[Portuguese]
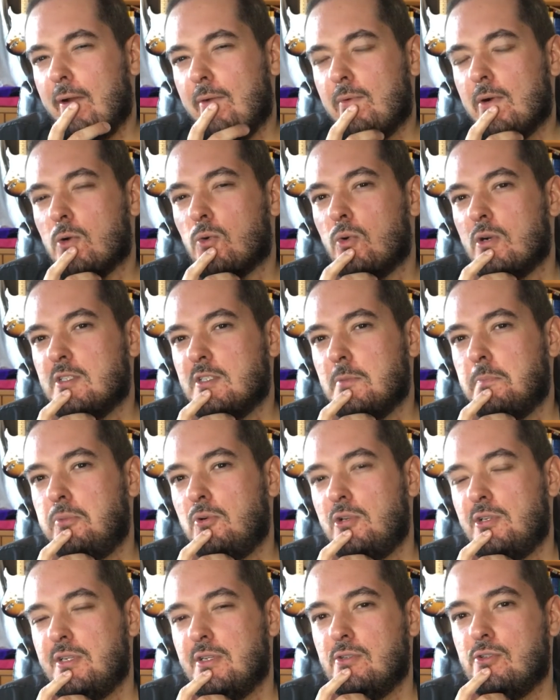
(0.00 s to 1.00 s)
é uma coisa
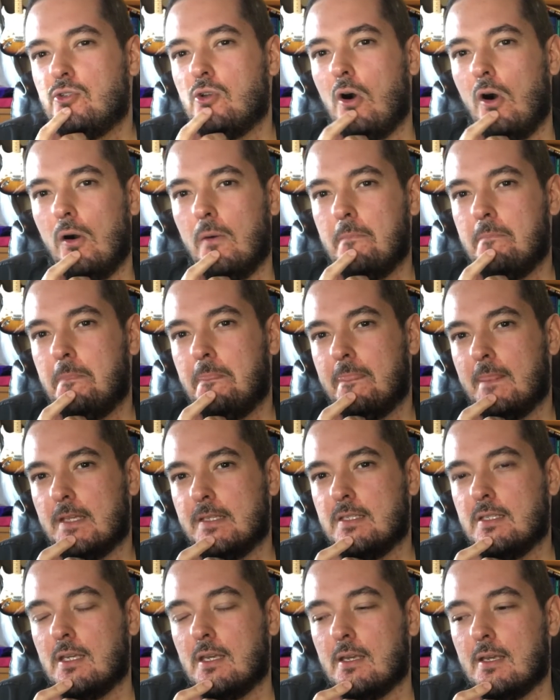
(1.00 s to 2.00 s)
por si só,
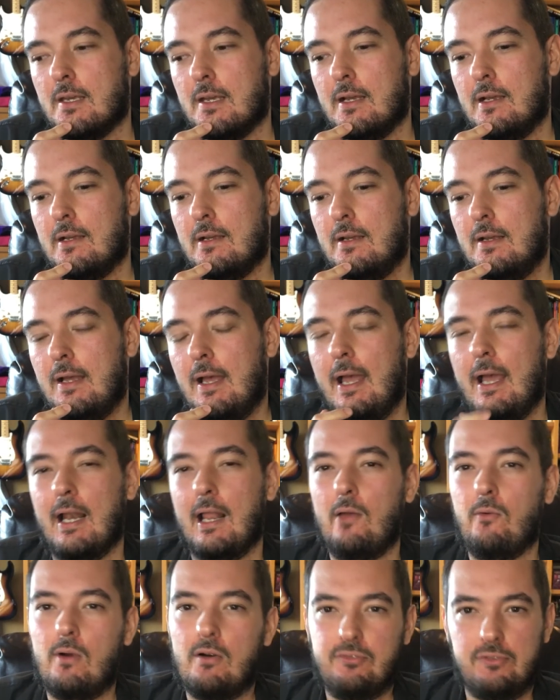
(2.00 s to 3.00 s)
assim, é,
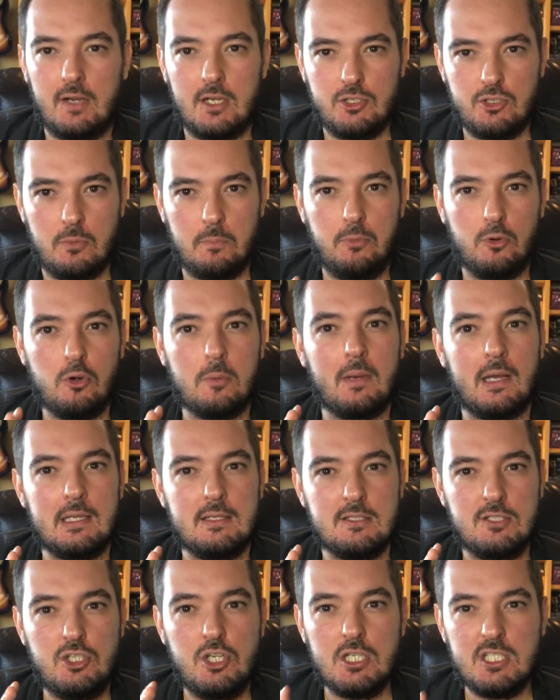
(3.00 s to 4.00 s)
ela é uma faixa um pouco
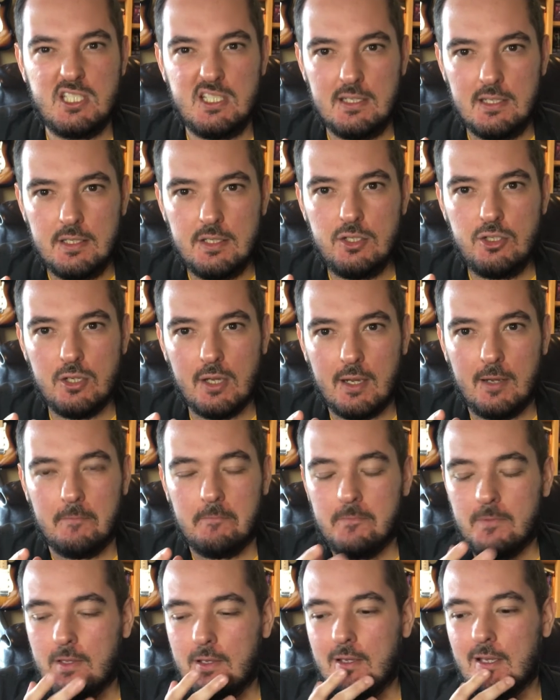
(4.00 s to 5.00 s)
mais
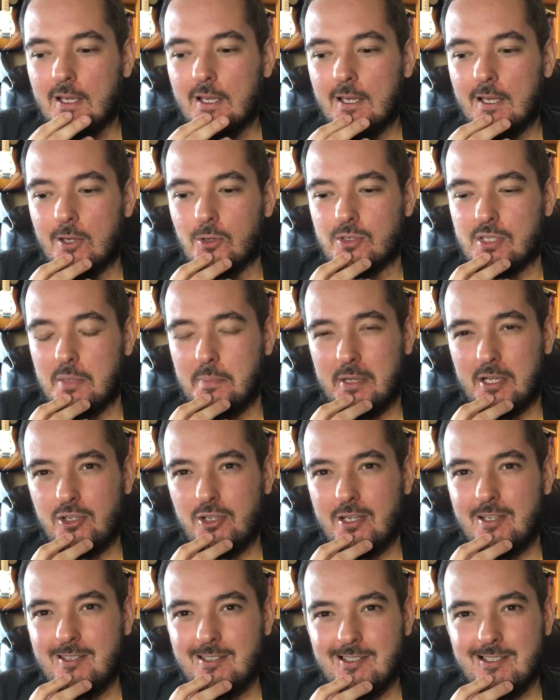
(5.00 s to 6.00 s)
jazzística. Eu sempre
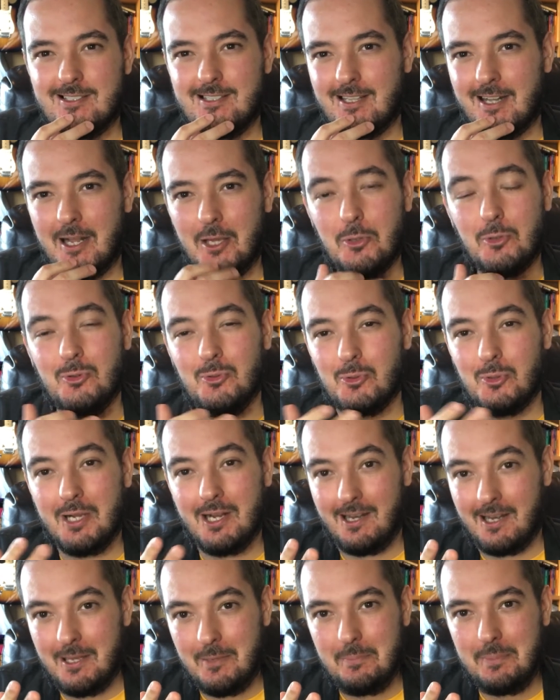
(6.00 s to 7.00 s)
achei estranho o
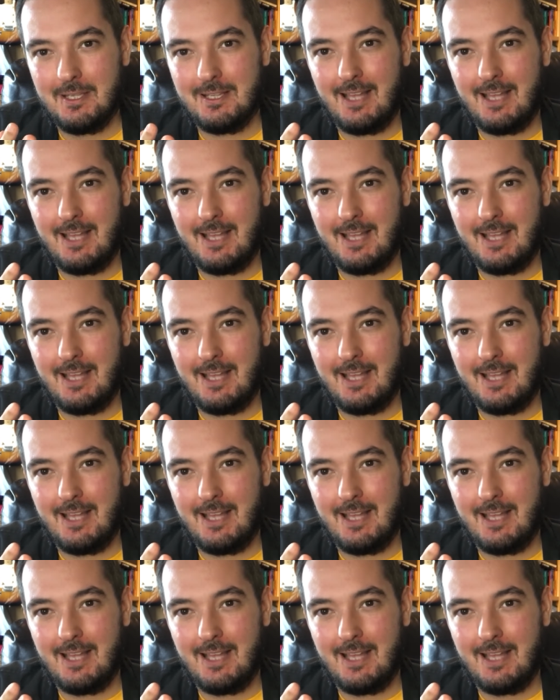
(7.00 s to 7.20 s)
clipe